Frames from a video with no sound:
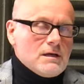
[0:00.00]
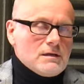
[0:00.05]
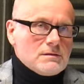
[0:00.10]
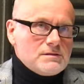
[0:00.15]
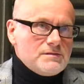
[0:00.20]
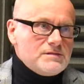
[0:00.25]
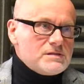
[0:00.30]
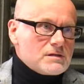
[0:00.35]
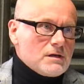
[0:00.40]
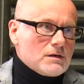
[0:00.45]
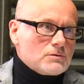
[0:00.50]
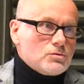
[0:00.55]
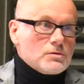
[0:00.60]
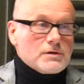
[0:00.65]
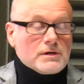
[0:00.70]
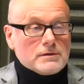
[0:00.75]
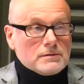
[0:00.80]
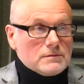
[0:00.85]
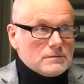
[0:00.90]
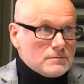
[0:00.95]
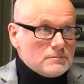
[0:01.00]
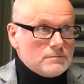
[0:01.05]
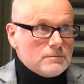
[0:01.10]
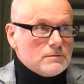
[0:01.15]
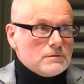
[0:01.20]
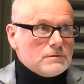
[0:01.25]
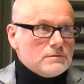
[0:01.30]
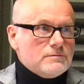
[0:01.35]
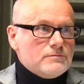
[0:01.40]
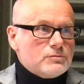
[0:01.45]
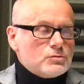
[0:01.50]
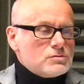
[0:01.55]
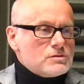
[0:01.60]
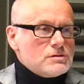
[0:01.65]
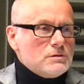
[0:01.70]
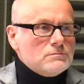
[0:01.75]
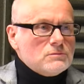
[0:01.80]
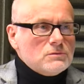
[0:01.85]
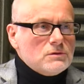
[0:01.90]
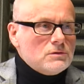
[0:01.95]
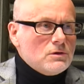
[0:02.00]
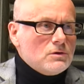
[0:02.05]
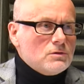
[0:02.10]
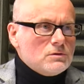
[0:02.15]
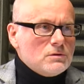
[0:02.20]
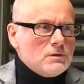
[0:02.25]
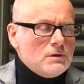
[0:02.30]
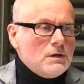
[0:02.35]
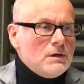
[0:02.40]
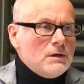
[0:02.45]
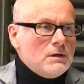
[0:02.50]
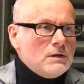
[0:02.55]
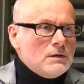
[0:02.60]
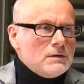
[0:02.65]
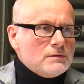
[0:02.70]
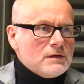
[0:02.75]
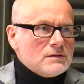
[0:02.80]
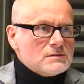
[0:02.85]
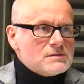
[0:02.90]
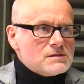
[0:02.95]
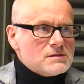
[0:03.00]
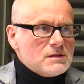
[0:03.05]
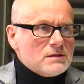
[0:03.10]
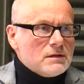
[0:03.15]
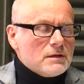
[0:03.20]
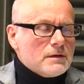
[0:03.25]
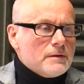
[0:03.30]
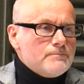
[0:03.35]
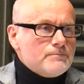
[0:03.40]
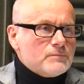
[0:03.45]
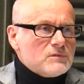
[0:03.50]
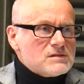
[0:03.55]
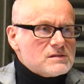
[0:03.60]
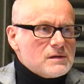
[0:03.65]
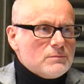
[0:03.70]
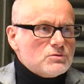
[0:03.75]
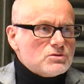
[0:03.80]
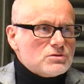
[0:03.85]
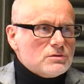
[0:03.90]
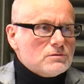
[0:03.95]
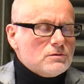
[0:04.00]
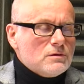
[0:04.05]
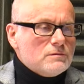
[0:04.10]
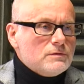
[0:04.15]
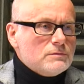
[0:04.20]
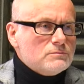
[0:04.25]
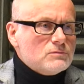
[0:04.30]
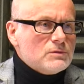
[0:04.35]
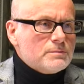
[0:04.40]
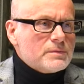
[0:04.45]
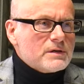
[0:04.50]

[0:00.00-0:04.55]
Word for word: nazwiska, które wrócą do na scenę samorządową do